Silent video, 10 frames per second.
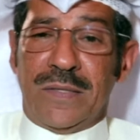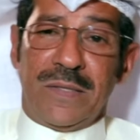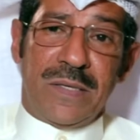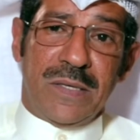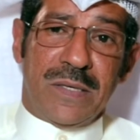
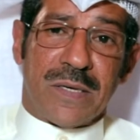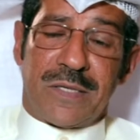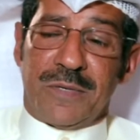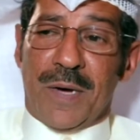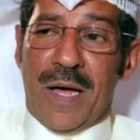عندي
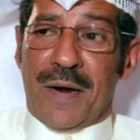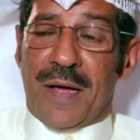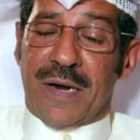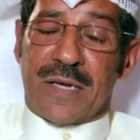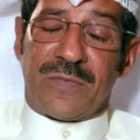اختبار
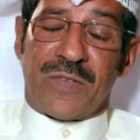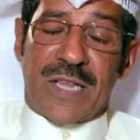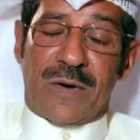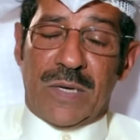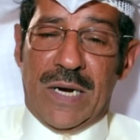انا كنت في
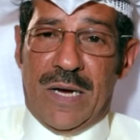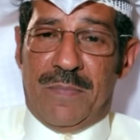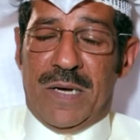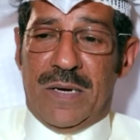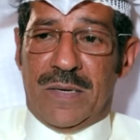الثانويه
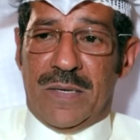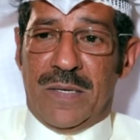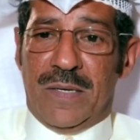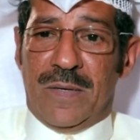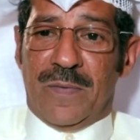العامه
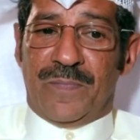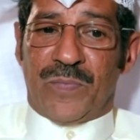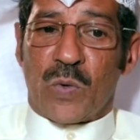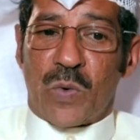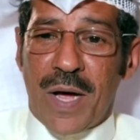
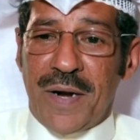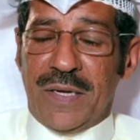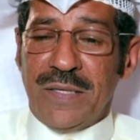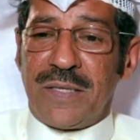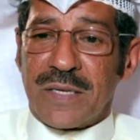وكان
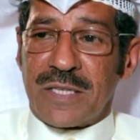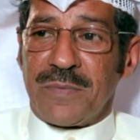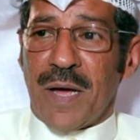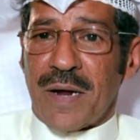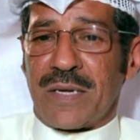عندي
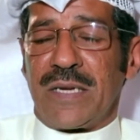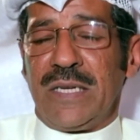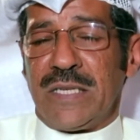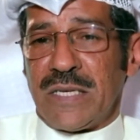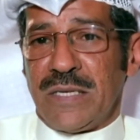اختبار
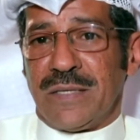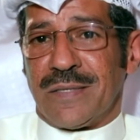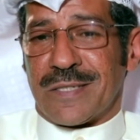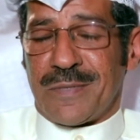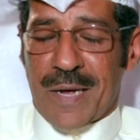انجليزي
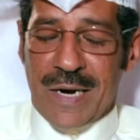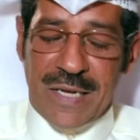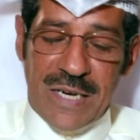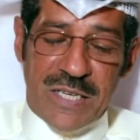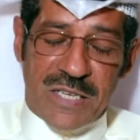الاختبار
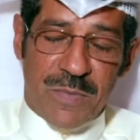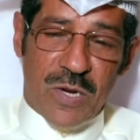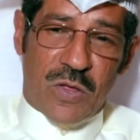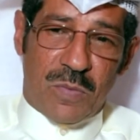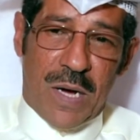الانجليزي من
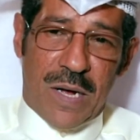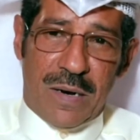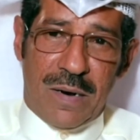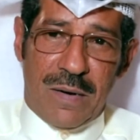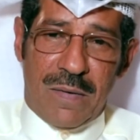الثمان
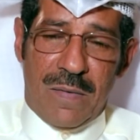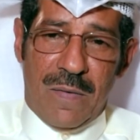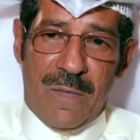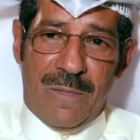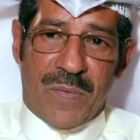
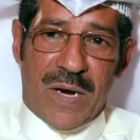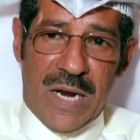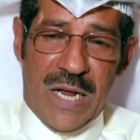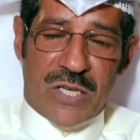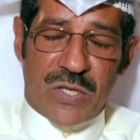
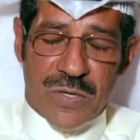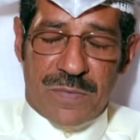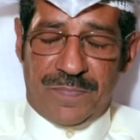للعشر